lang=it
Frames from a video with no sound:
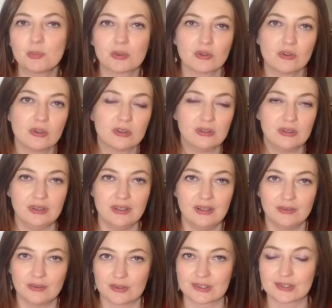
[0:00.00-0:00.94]
prodotti
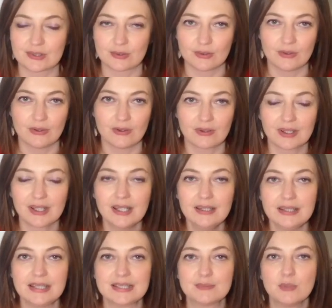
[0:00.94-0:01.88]
dal nostro
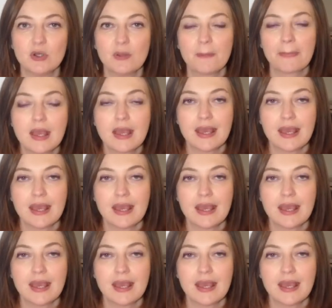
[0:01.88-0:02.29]
organismo